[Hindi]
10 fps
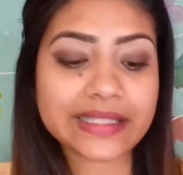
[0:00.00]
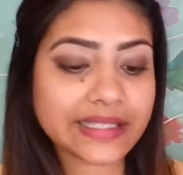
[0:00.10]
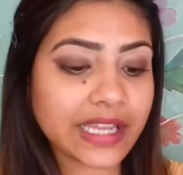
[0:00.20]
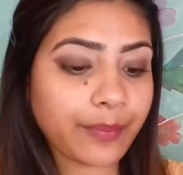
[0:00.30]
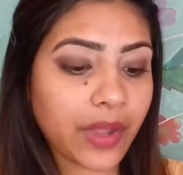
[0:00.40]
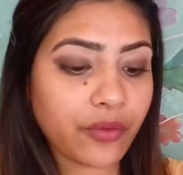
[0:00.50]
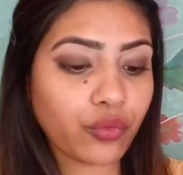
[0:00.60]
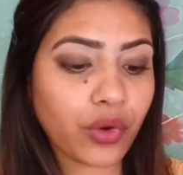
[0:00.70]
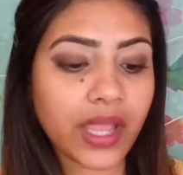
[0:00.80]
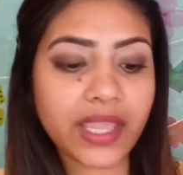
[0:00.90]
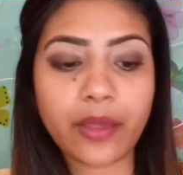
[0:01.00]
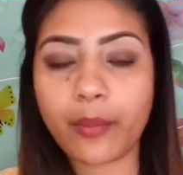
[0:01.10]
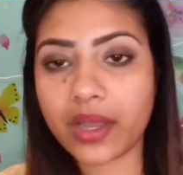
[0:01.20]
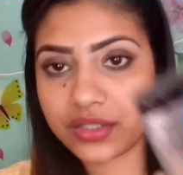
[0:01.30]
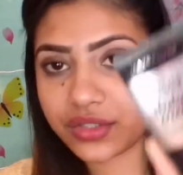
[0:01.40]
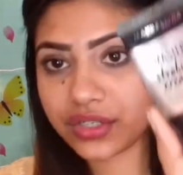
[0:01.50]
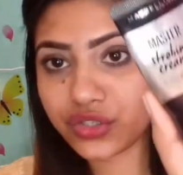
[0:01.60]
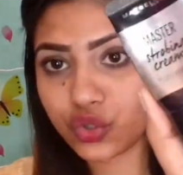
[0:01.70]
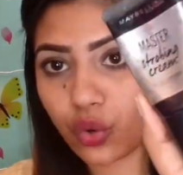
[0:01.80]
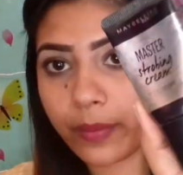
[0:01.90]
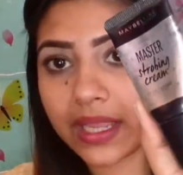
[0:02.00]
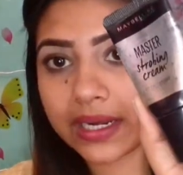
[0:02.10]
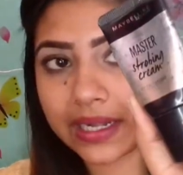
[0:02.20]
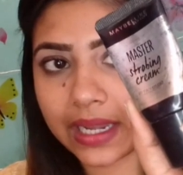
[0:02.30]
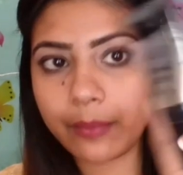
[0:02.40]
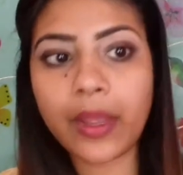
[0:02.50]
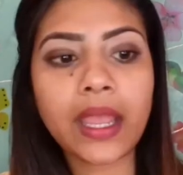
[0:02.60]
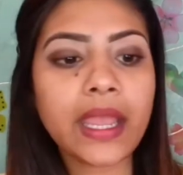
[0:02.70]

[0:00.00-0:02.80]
स्टेप है वो है ये मास्टर स्ट्रोबिंग क्रीम